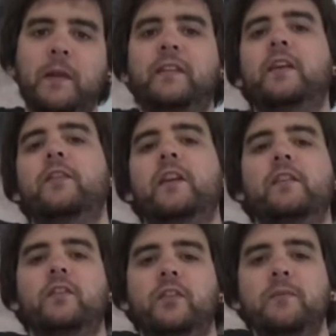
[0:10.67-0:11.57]
parceros de
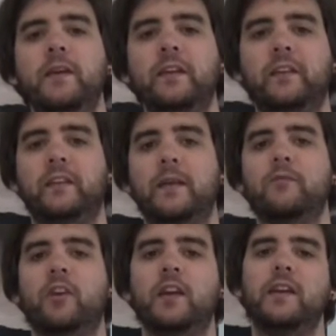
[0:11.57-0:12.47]
Retro Streamers,
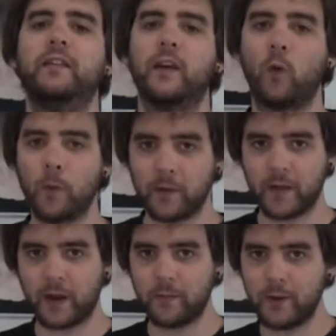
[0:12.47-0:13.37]
estamos aquí en este
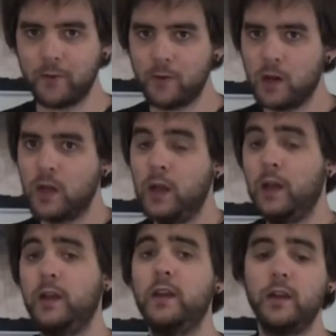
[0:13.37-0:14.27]
jueves de review
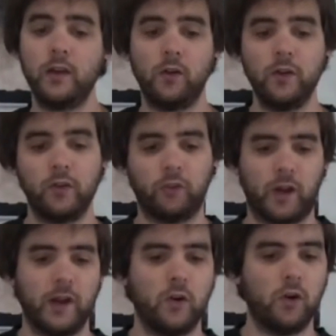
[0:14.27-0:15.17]
y hoy os
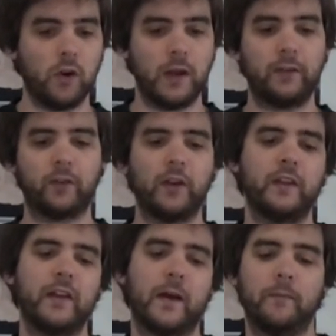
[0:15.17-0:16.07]
traigo el
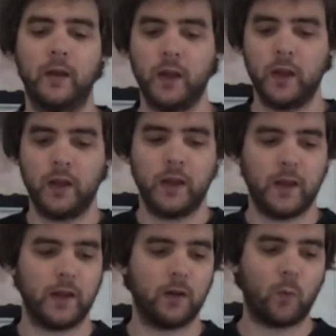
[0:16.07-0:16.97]
Sonic Jam,
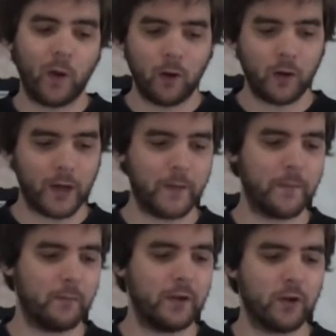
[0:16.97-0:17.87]
el juego que
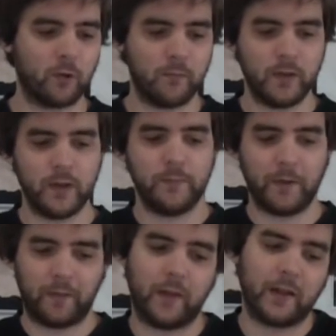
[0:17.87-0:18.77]
me vino con mi
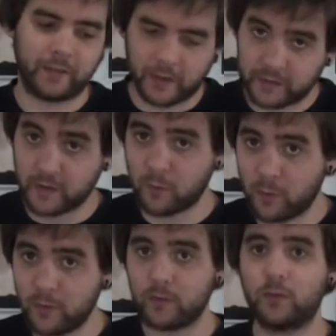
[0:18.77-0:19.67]
preciada Sega
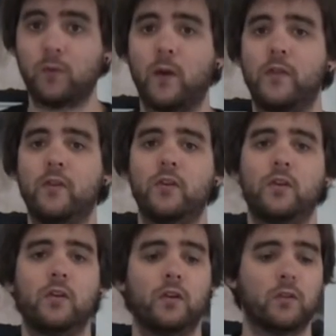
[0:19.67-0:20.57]
Saturn
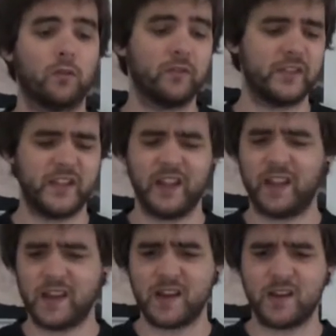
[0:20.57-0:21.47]
cuando con
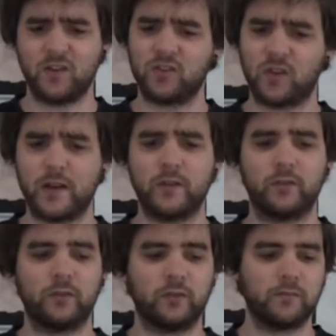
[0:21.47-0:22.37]
7, 8
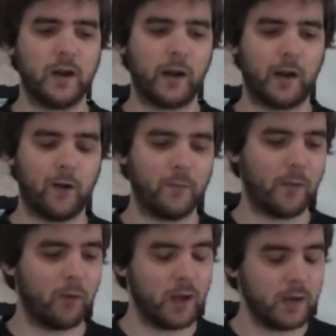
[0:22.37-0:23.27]
años me la regaló
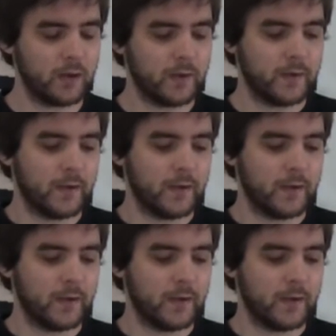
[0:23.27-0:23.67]
mi abuela.